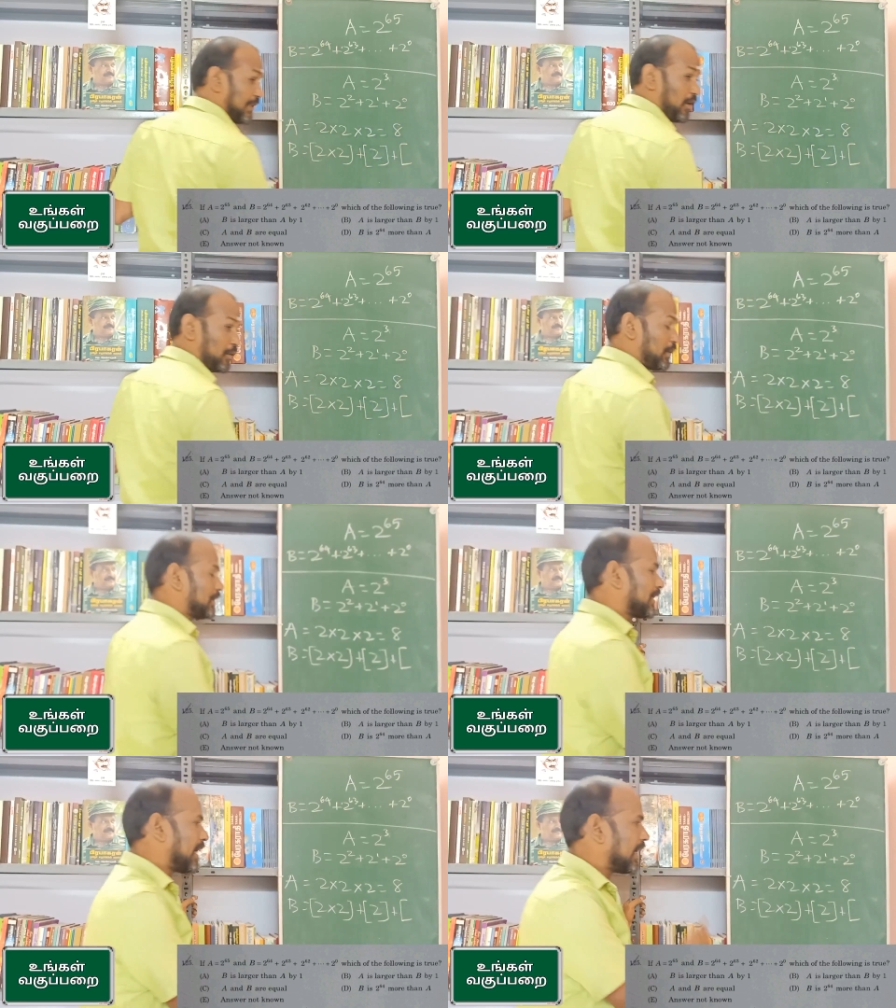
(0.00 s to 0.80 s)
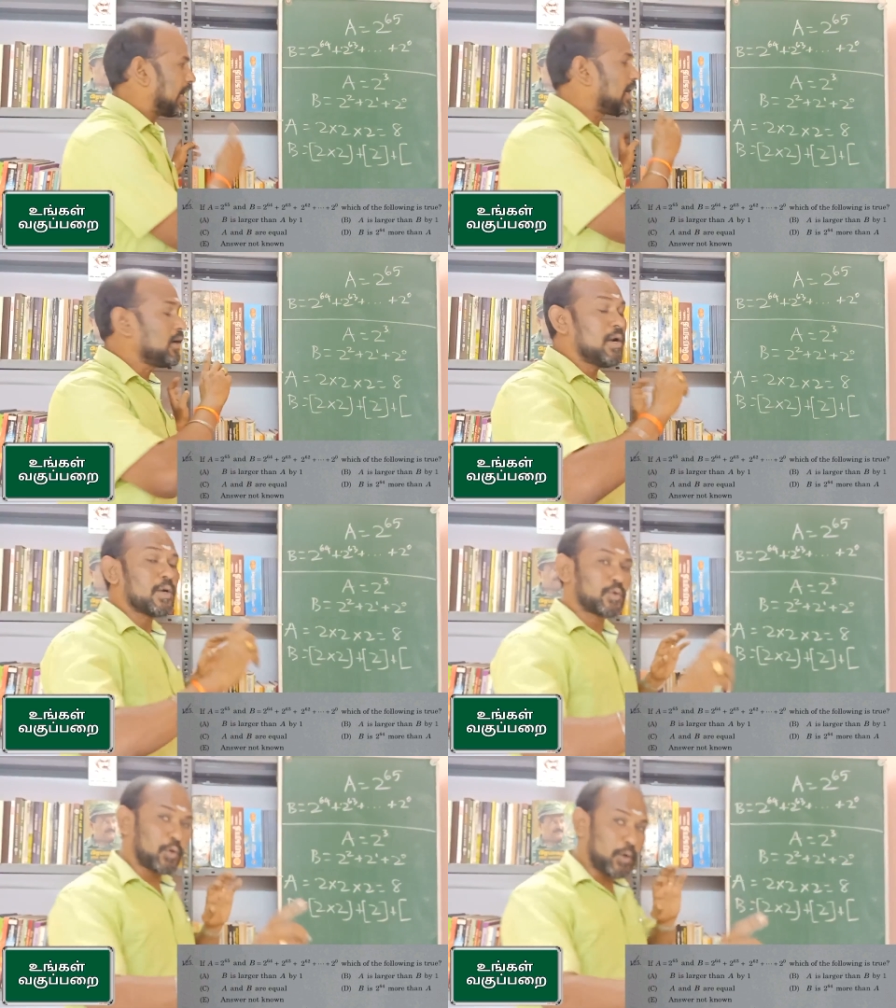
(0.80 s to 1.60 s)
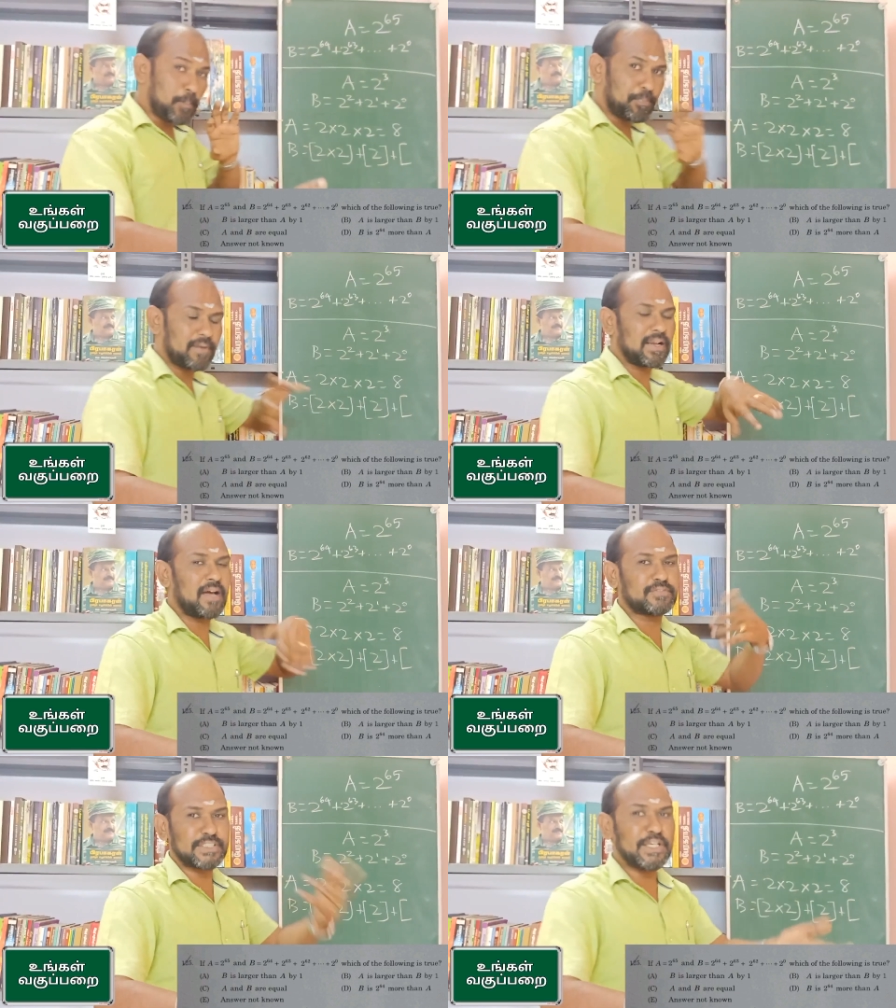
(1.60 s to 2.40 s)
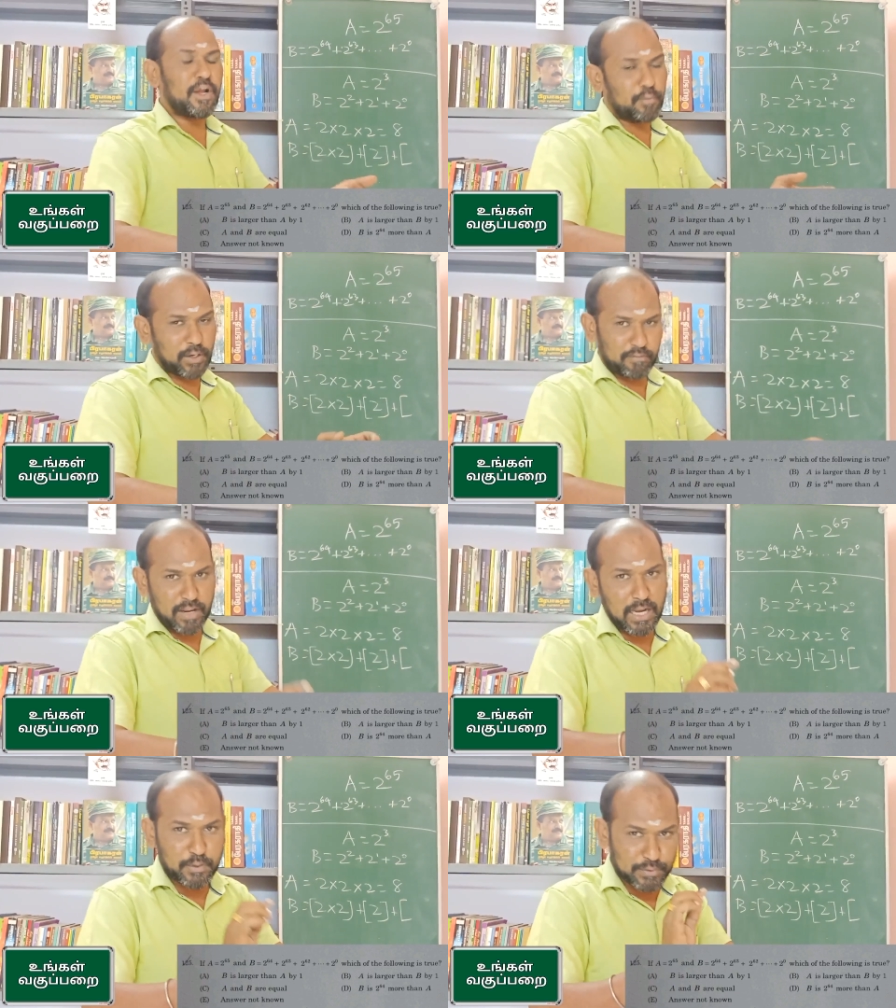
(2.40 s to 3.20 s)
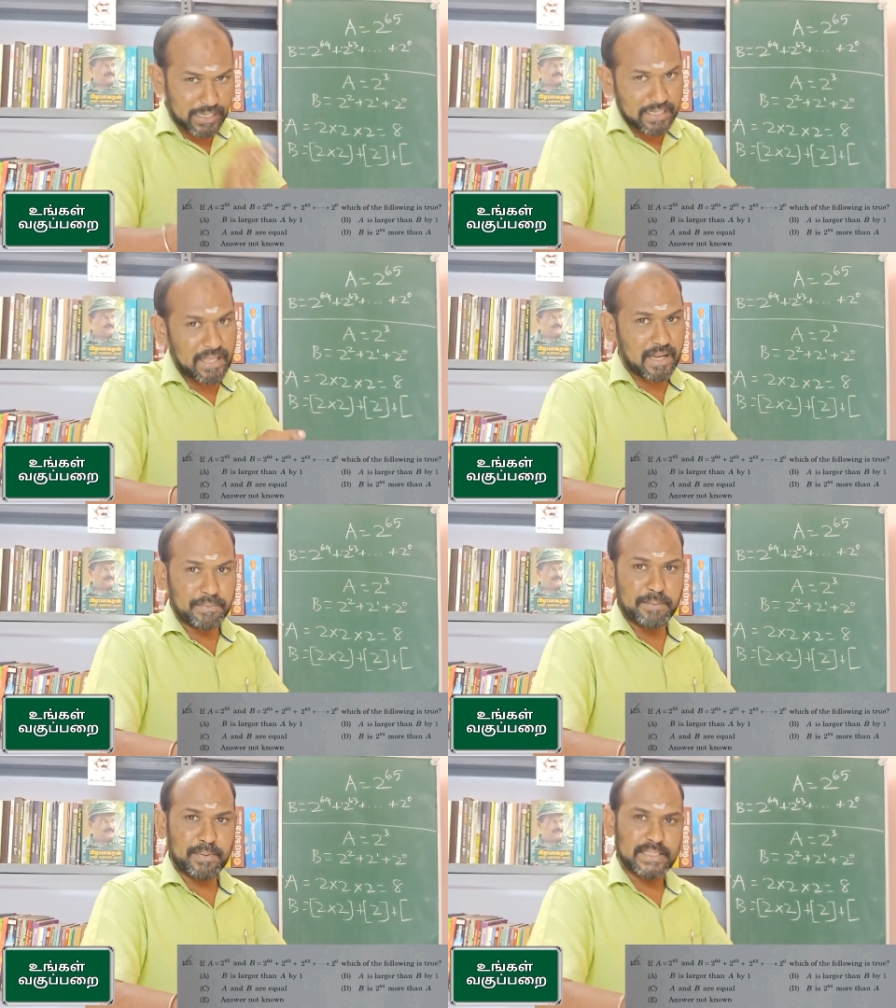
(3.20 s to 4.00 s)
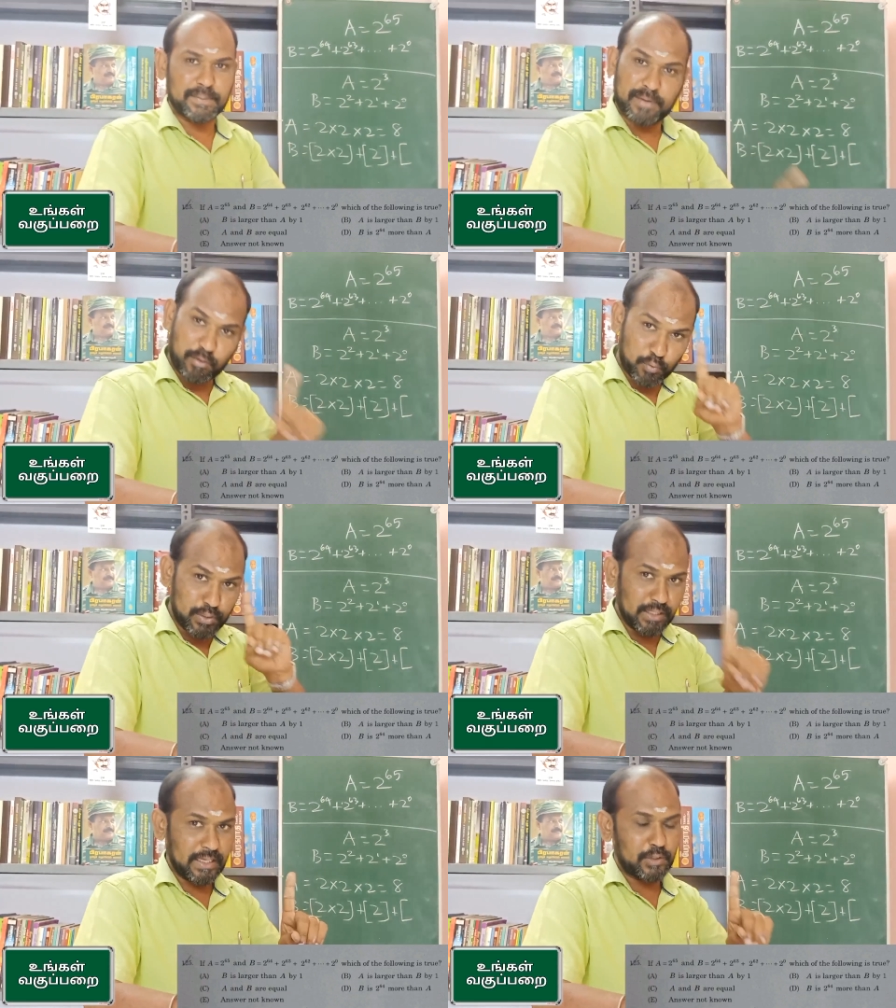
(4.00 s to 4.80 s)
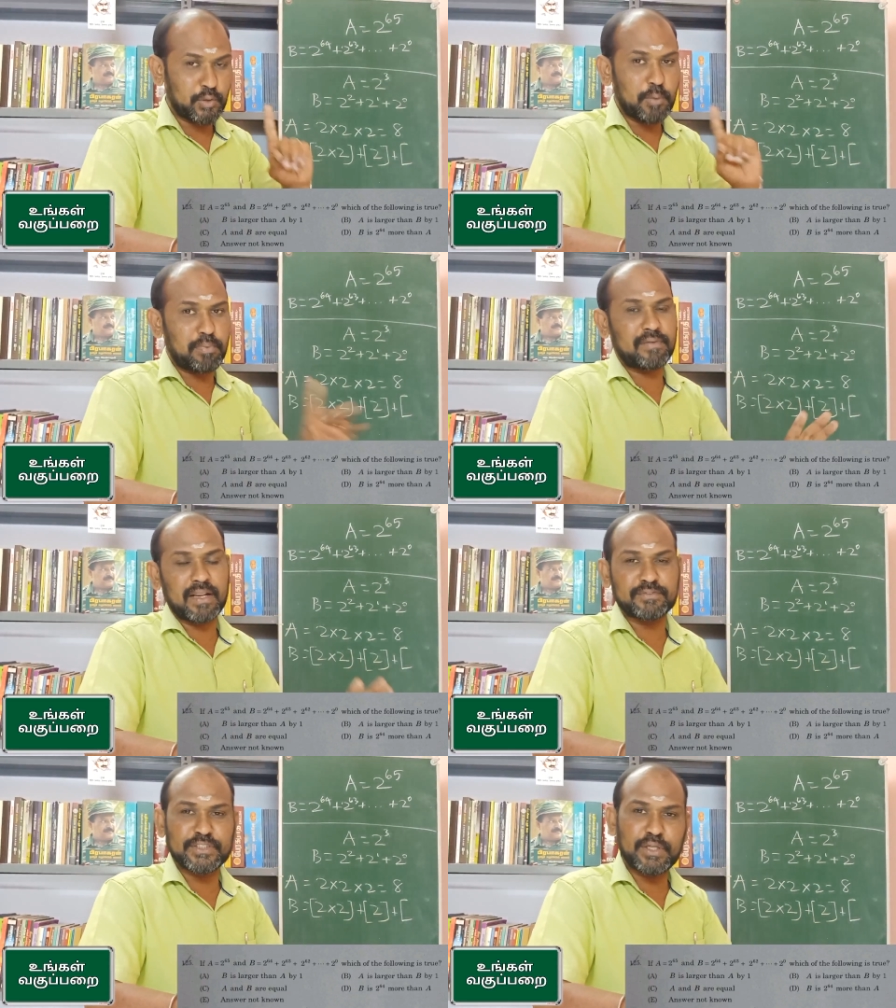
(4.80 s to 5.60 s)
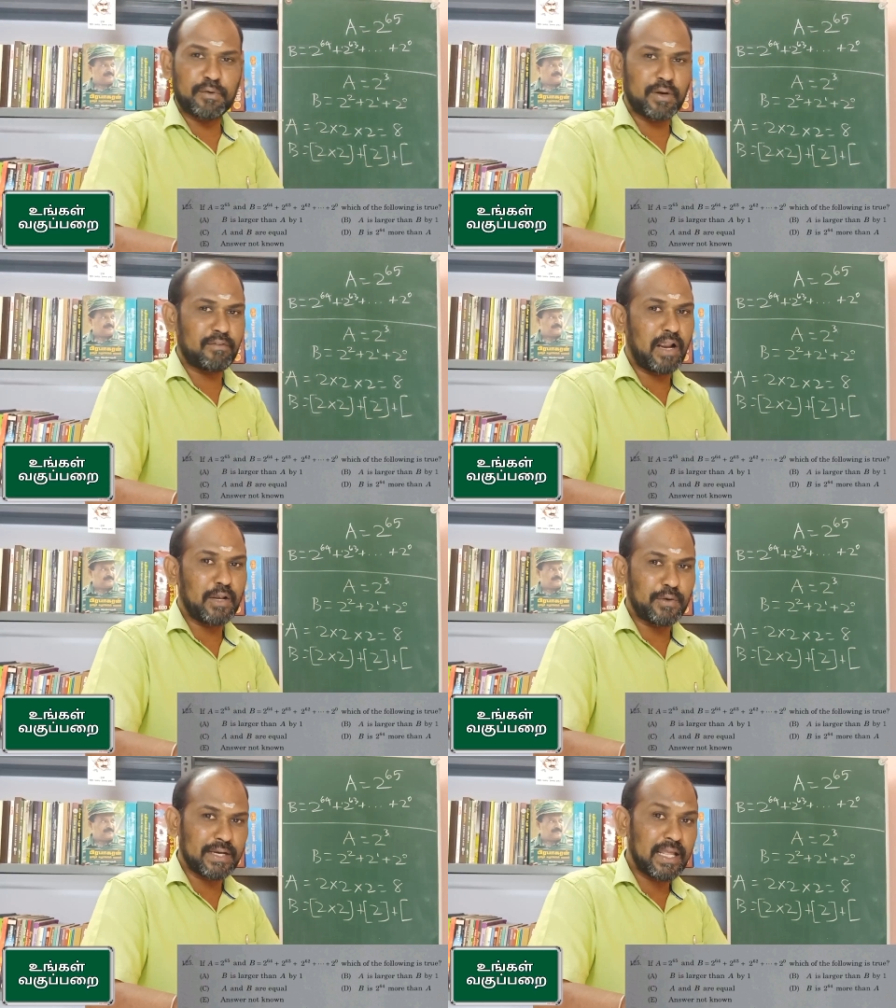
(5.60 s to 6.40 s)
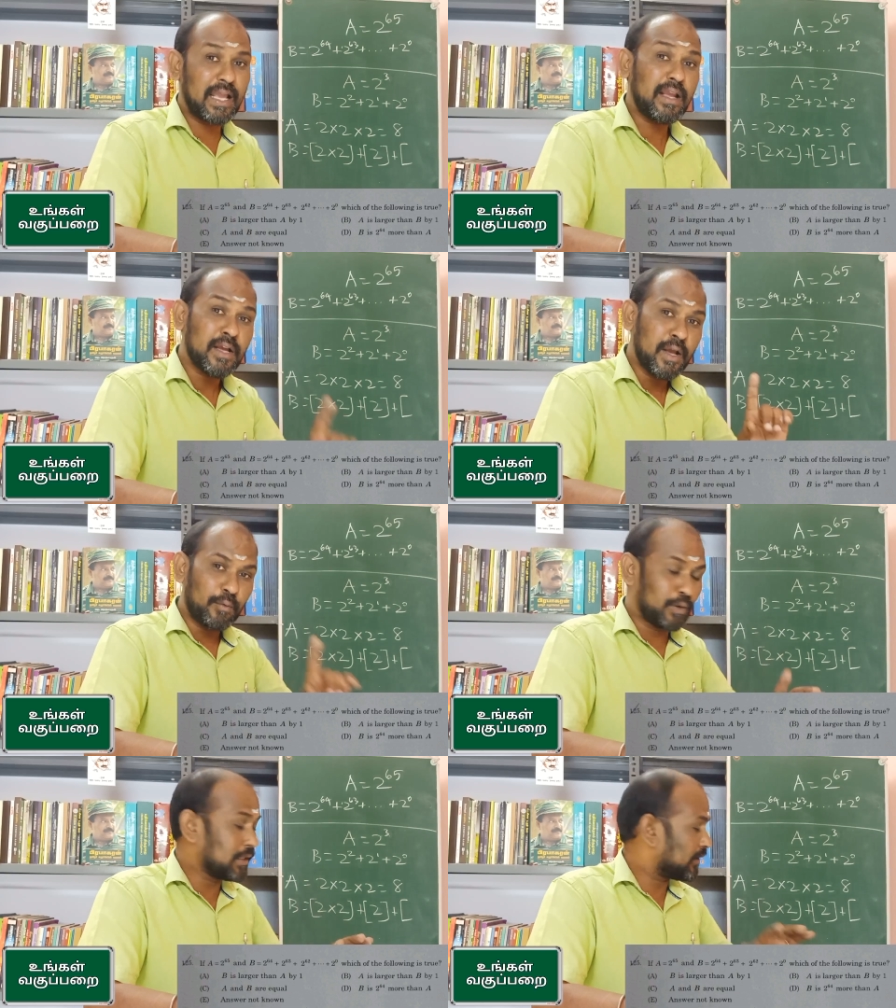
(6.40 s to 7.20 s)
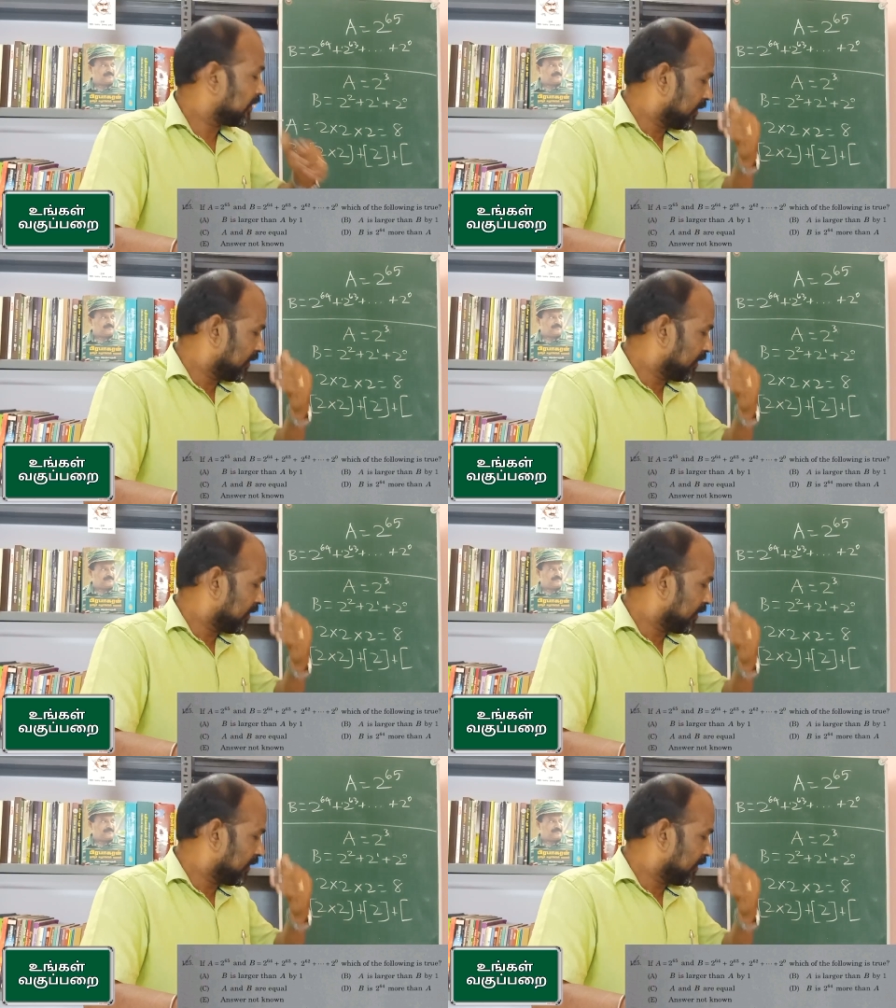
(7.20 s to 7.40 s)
ஜீரோ கொடுத்துருக்காங்க டூ பவர் ஆஃப் ஜீரோவோட வேல்யூ என்ன அப்படின்னு பார்த்தோம்னா ஒன்றுங்க டூ பவர் ஆஃப் ஜீரோவோட வேல்யூ என்ன ஒன்று